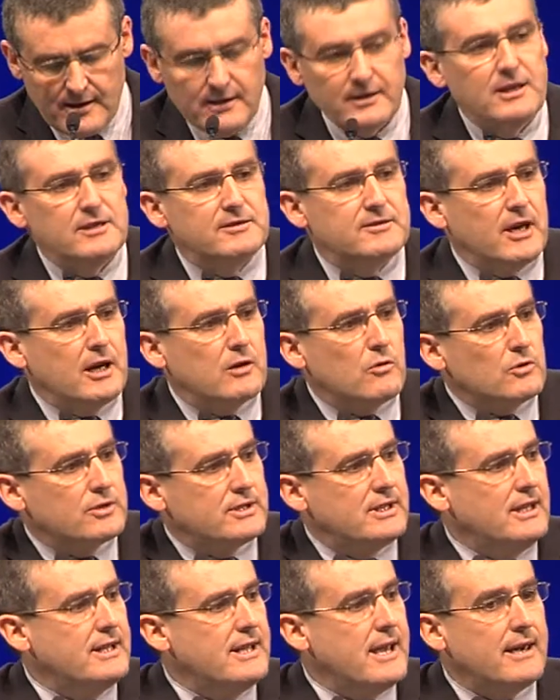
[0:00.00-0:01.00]
qui sait
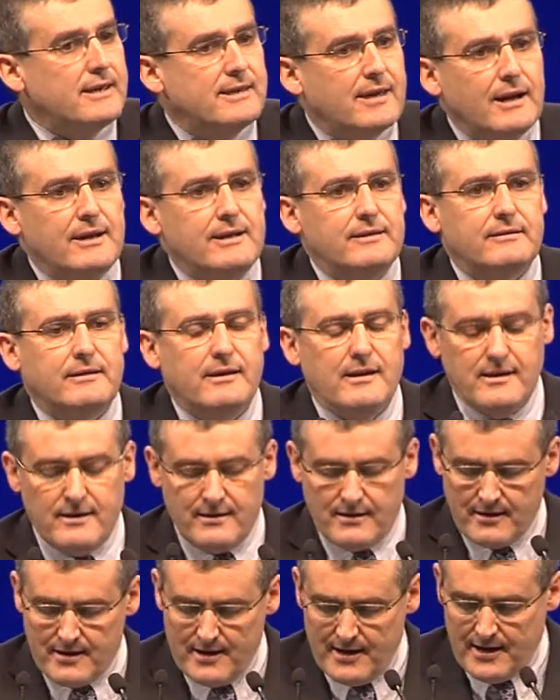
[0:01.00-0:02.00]
concilier
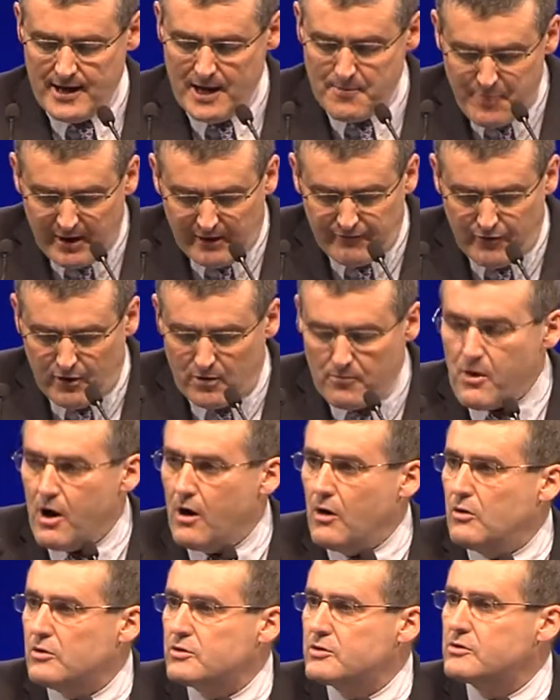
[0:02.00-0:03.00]
qualité et
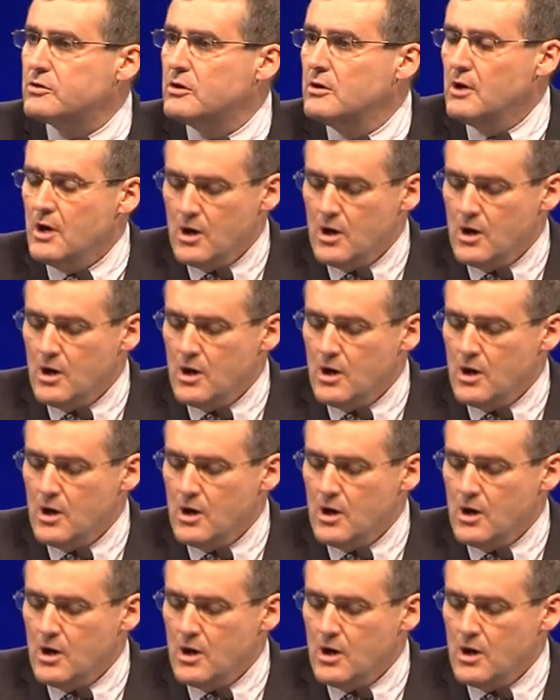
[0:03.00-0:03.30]
performance,